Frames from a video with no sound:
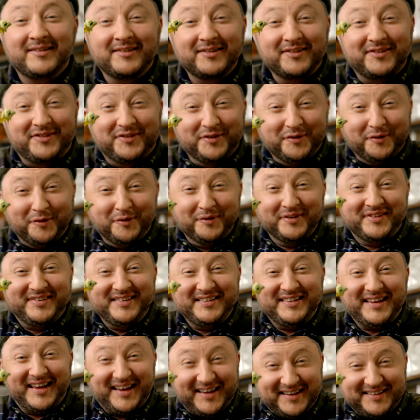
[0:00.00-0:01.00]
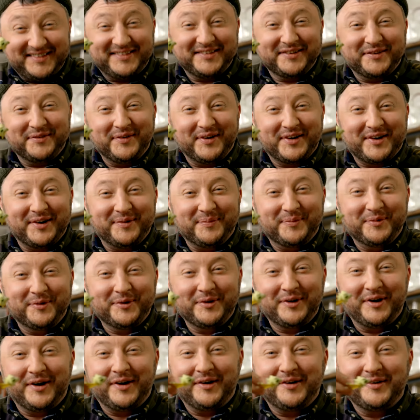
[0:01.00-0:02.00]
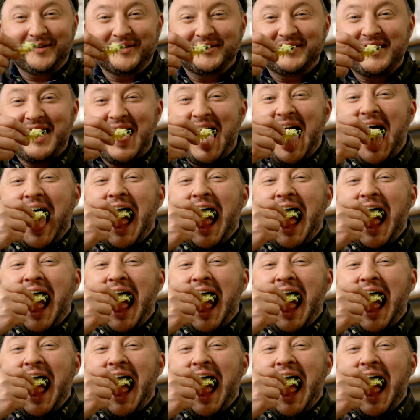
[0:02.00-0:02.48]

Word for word: So sieht echte Guacamole aus.